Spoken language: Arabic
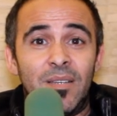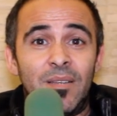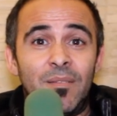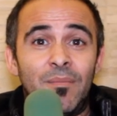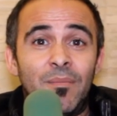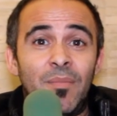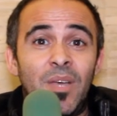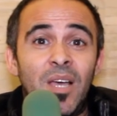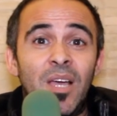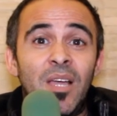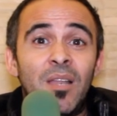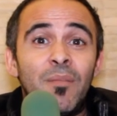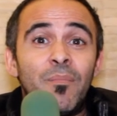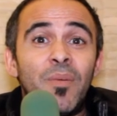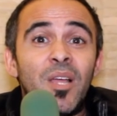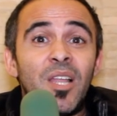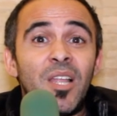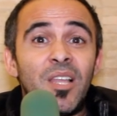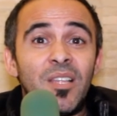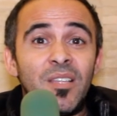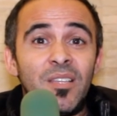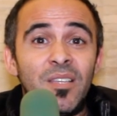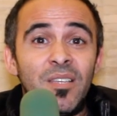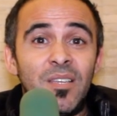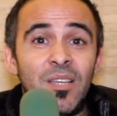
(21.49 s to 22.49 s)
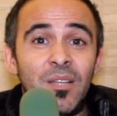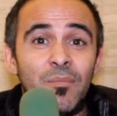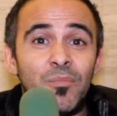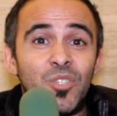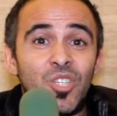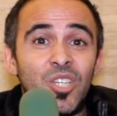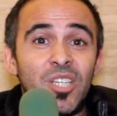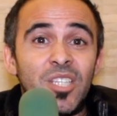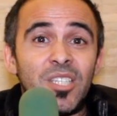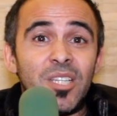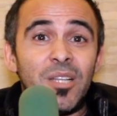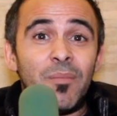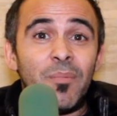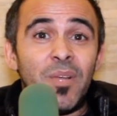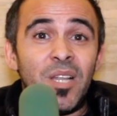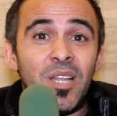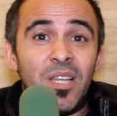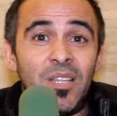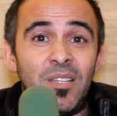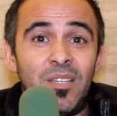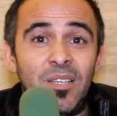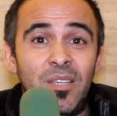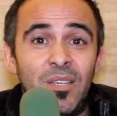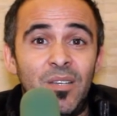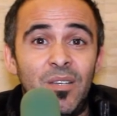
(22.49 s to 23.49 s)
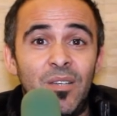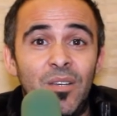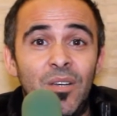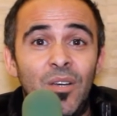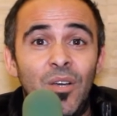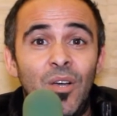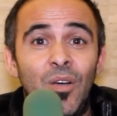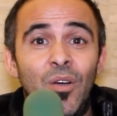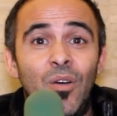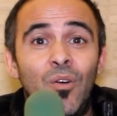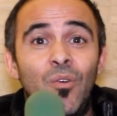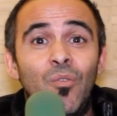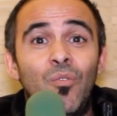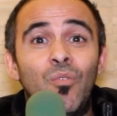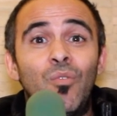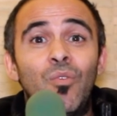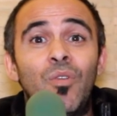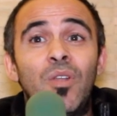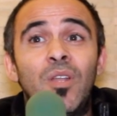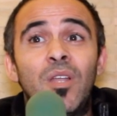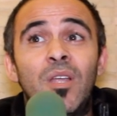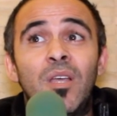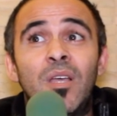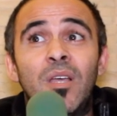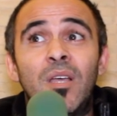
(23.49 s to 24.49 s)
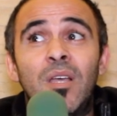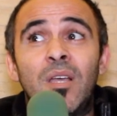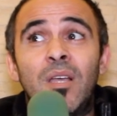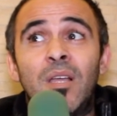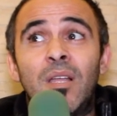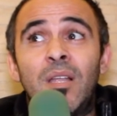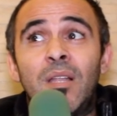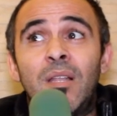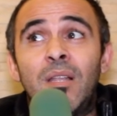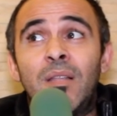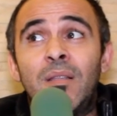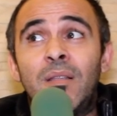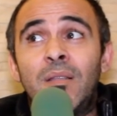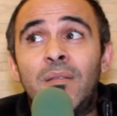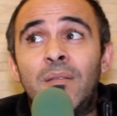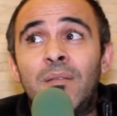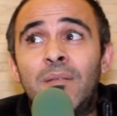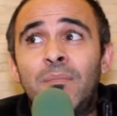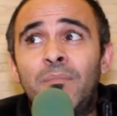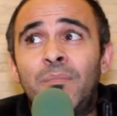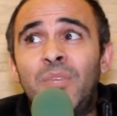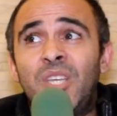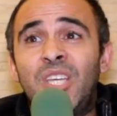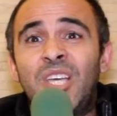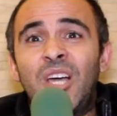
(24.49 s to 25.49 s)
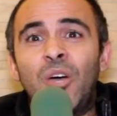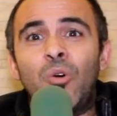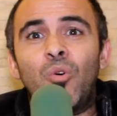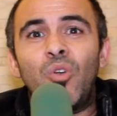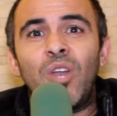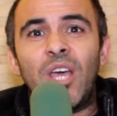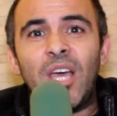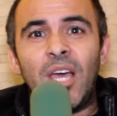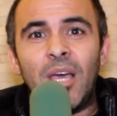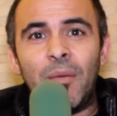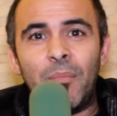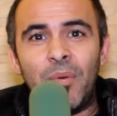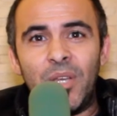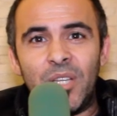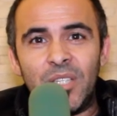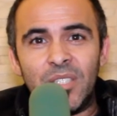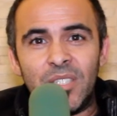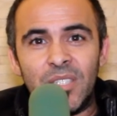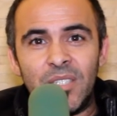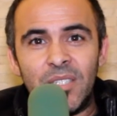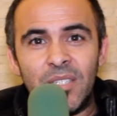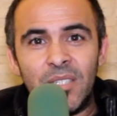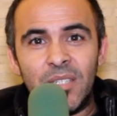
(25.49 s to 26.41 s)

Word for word: مع البلدية المجلس البلدي والمياه والغابات